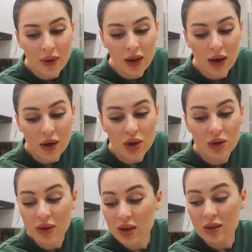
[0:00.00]
Короче,
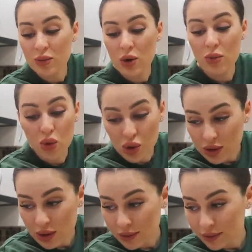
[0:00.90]
вынес мой
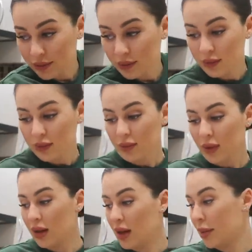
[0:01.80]
мозг.
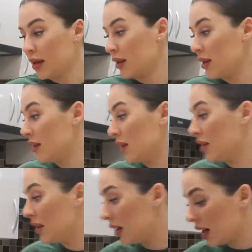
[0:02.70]
Я, понятное дело,
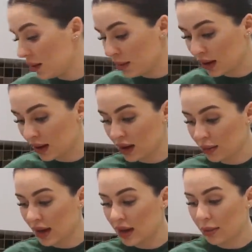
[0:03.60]
ни хера не могла
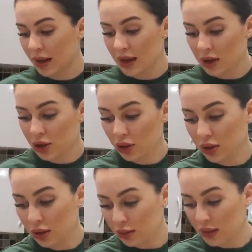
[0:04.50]
нормально понять, что
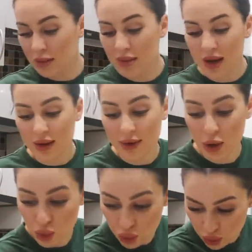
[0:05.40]
он имеет в
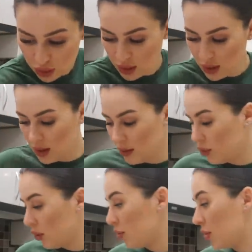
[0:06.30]
виду. В
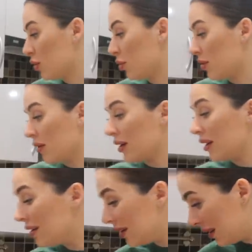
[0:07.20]
чем вообще, собственно говоря,
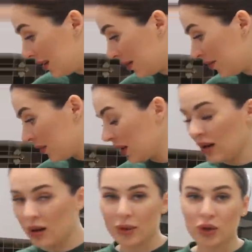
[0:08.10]
дело.
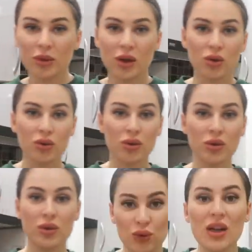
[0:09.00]
Потом я говорю, то
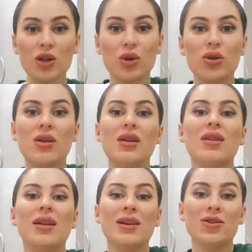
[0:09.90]
есть туда что-то не
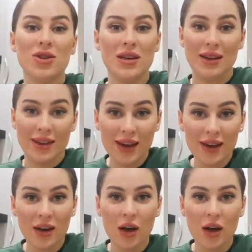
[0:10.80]
доложили, да?